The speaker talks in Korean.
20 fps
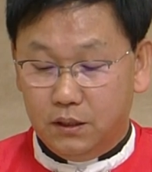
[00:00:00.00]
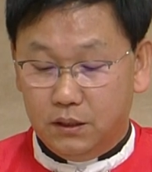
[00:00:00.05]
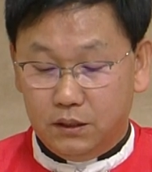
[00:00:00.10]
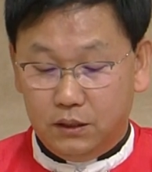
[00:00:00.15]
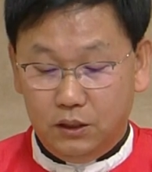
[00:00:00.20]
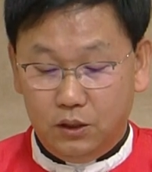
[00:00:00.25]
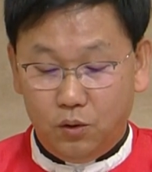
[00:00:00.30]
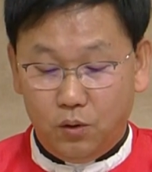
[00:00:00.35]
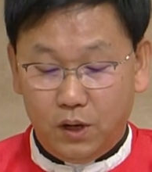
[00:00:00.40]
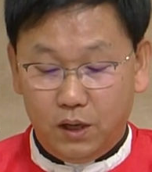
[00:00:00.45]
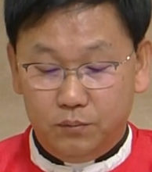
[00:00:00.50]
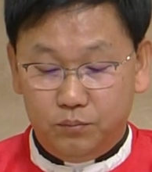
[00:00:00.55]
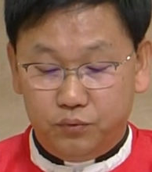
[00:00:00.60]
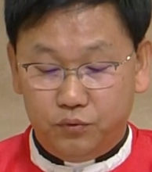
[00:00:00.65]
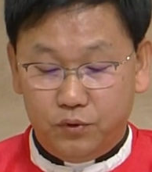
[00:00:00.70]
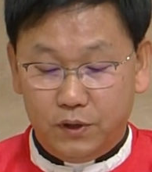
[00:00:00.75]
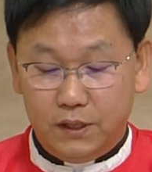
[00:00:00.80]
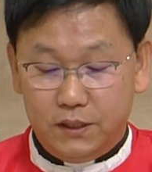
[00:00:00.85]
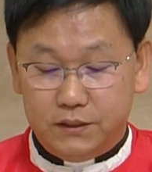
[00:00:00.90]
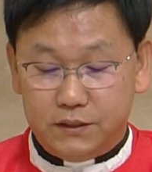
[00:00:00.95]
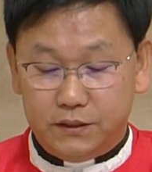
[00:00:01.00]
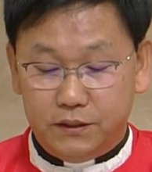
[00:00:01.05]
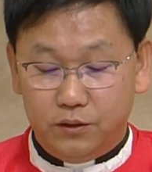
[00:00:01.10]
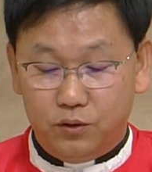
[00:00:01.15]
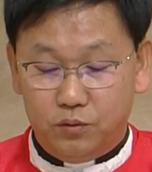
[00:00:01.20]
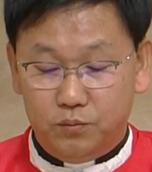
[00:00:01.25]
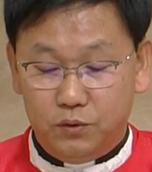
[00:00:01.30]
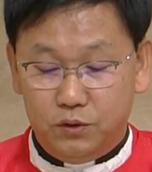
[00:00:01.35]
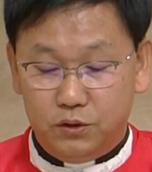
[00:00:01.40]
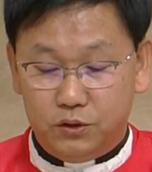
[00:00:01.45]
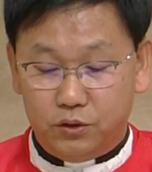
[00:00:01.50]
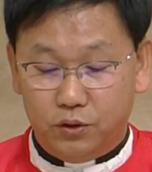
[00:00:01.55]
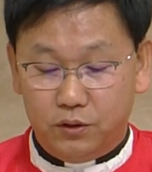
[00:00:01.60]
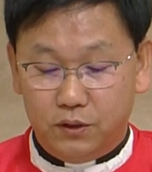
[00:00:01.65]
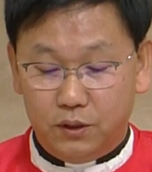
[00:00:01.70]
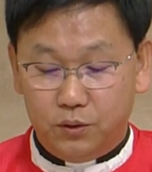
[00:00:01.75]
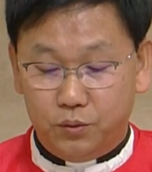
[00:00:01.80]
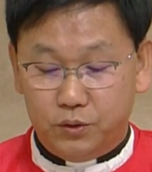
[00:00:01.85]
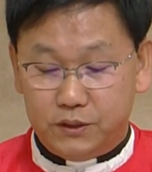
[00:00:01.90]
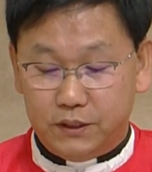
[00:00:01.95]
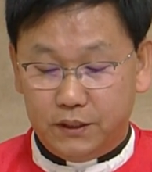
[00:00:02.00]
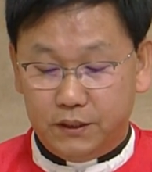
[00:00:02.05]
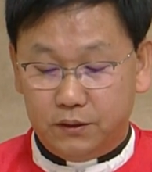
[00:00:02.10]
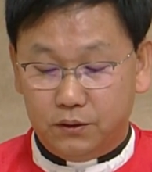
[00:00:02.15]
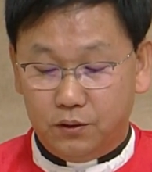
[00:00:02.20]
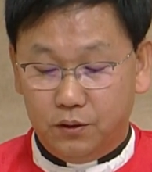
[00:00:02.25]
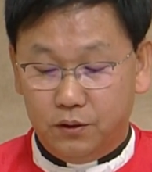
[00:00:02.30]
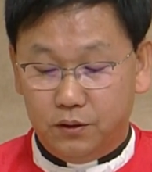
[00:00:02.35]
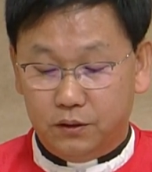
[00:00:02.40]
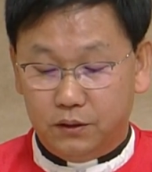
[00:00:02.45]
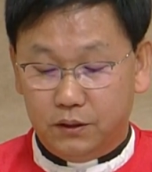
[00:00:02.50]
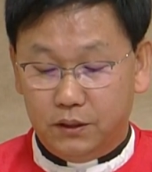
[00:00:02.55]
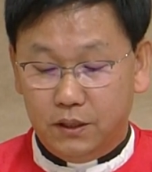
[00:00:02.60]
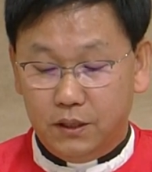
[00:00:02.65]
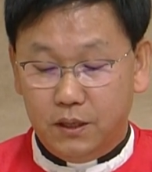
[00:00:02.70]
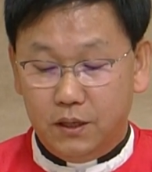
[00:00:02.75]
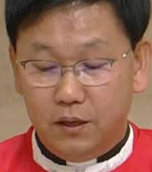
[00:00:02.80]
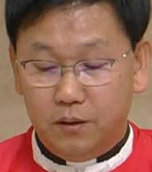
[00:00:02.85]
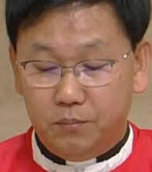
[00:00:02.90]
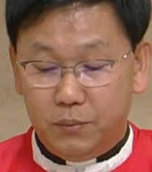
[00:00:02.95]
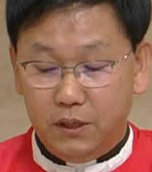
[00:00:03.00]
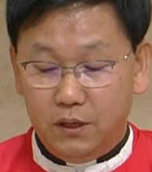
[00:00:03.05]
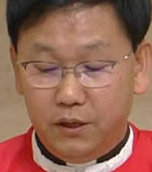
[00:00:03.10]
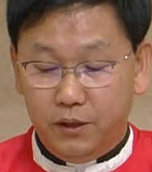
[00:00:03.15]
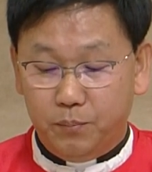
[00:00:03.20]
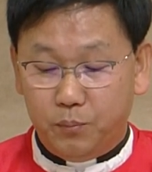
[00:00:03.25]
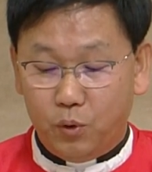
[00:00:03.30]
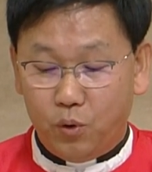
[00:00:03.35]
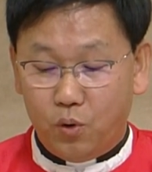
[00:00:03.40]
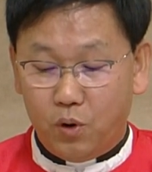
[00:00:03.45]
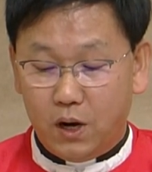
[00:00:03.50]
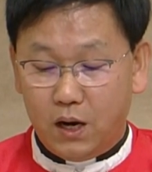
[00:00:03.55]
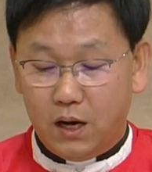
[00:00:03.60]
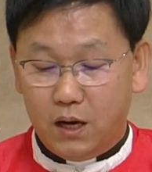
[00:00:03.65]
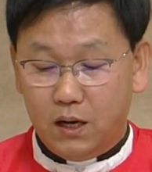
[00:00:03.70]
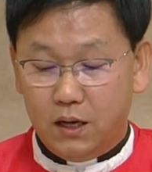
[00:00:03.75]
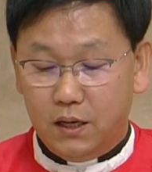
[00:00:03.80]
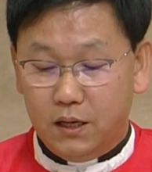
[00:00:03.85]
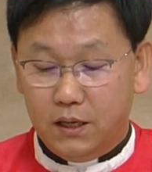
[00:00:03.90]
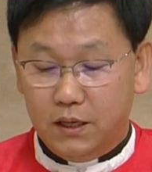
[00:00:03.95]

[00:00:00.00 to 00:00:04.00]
이러한 부활 체험을 전하고자 했던 필리보와